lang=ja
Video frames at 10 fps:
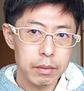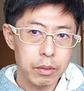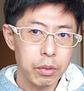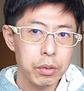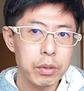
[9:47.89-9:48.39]

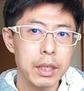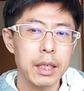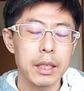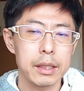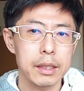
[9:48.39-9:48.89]
報道機
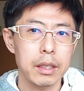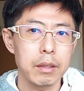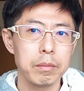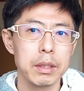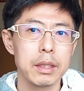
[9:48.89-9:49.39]
関が先
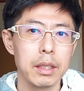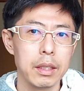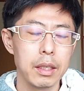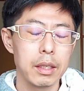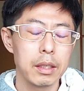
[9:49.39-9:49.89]
読みして
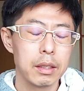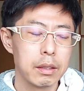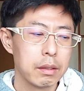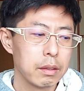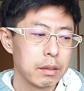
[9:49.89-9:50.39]
いて、
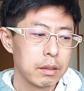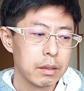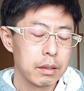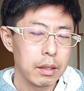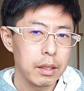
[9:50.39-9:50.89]

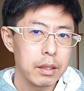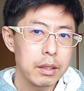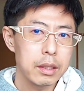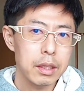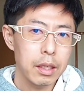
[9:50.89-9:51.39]

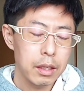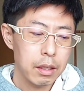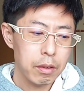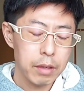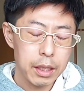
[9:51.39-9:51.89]
NHK で
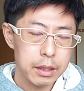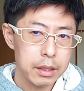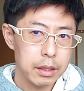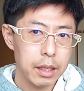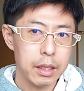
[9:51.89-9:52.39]
今日は阪
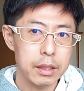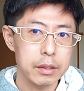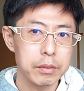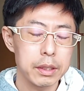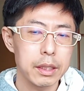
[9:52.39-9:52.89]
神
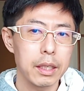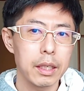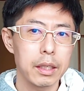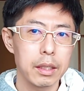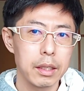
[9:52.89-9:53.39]
タイガースの試合
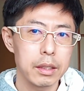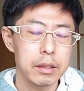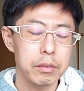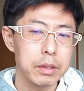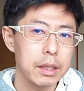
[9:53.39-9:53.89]
があって、
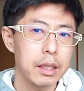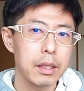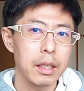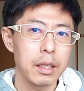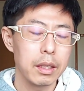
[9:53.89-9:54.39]
その時
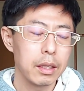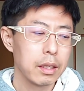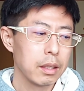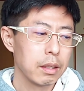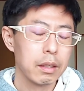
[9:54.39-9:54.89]
間帯、
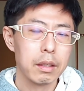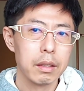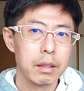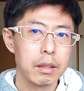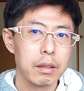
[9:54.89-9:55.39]

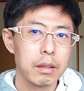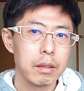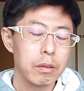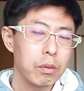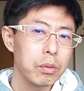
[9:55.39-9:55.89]

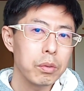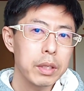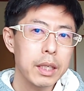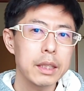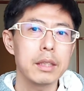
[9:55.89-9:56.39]
報道
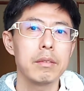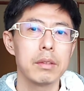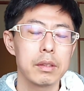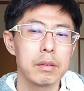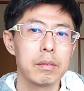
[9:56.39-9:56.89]
を流してるん
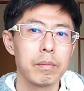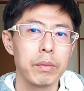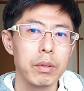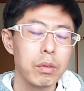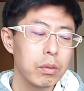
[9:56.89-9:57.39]
ですよ。
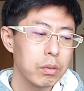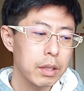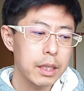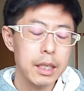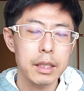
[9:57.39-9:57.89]
で、報
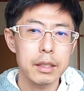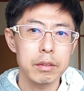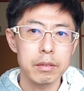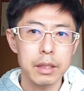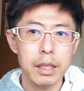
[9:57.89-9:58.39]
道が流れた
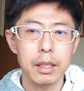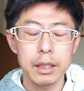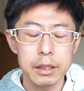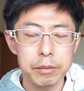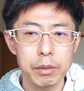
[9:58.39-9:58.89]
瞬間、
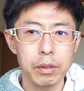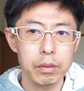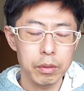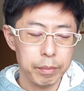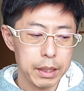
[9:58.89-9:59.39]
いつも
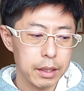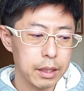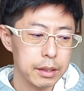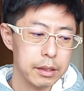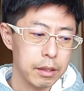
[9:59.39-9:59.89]
のパターン
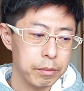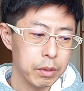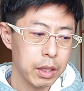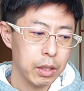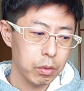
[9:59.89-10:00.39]
なんですけど
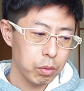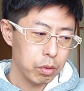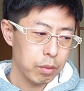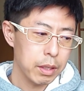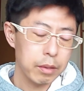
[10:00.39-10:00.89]
も、
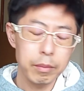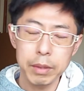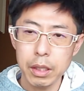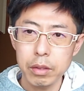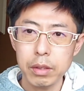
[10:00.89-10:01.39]
報道番組
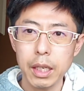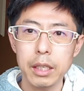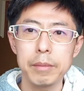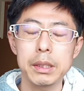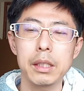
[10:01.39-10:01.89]
見てるとき、
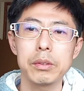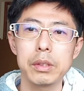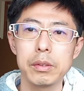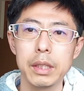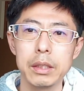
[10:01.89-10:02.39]
春山聖
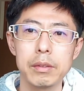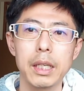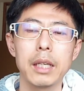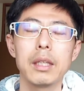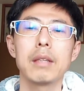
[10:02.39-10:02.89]
骨院の連中は
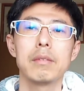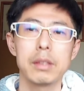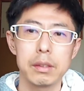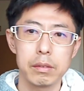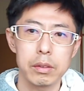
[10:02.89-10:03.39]
帰っていくん
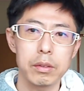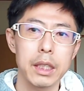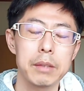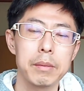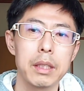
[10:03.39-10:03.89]
ですよ。そこ
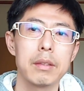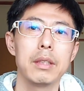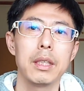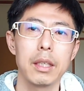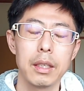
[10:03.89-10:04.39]
に集まってく
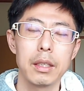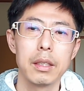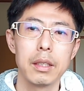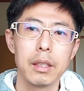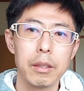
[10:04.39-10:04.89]
る人間ね。
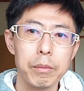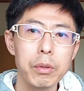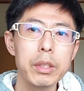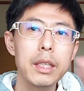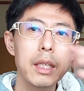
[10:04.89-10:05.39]
もうこれ